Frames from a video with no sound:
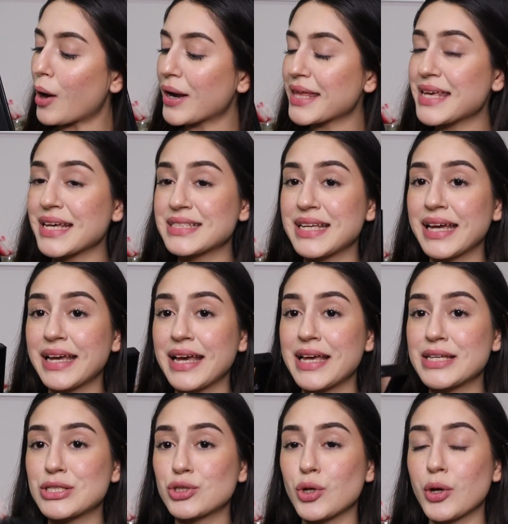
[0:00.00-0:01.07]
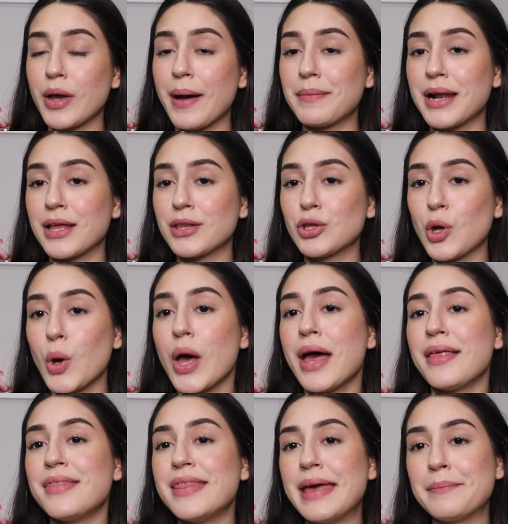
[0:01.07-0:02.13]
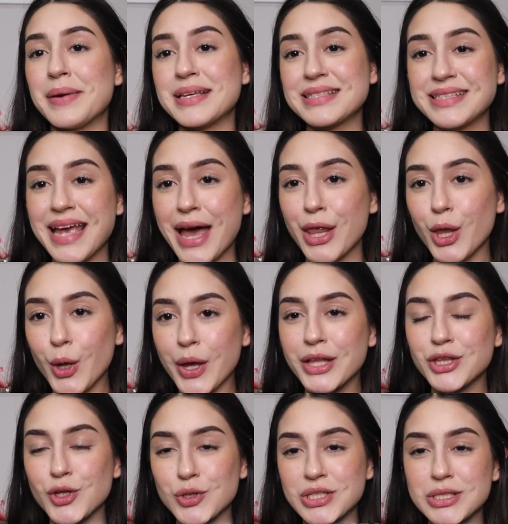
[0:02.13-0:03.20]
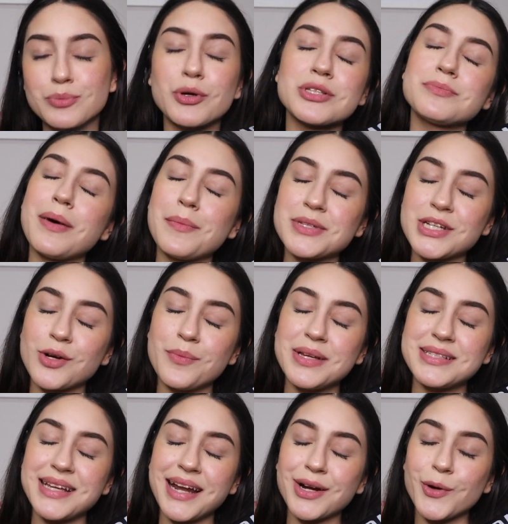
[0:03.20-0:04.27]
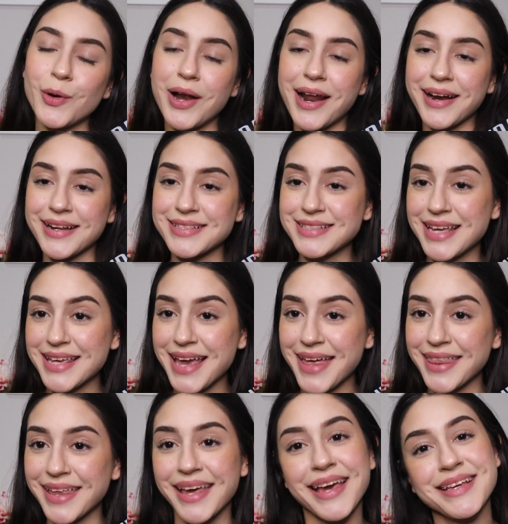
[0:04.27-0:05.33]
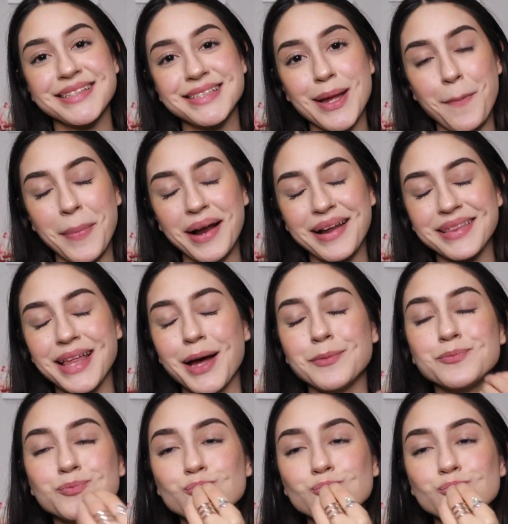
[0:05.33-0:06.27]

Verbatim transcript: Ahora ya sé que esto hablando demasiado, entonces pues vamos a comenzar con la reseña de esta paleta.